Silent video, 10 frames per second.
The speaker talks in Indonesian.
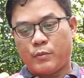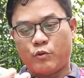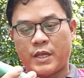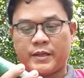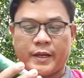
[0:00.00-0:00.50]

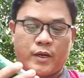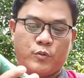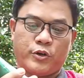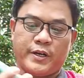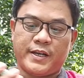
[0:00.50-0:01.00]
buat
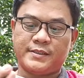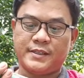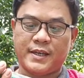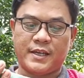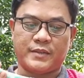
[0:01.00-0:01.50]

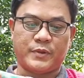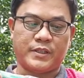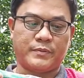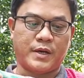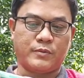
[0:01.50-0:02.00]
rekomendasi ya
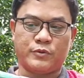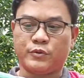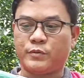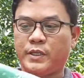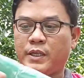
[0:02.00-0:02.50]
teman-teman untuk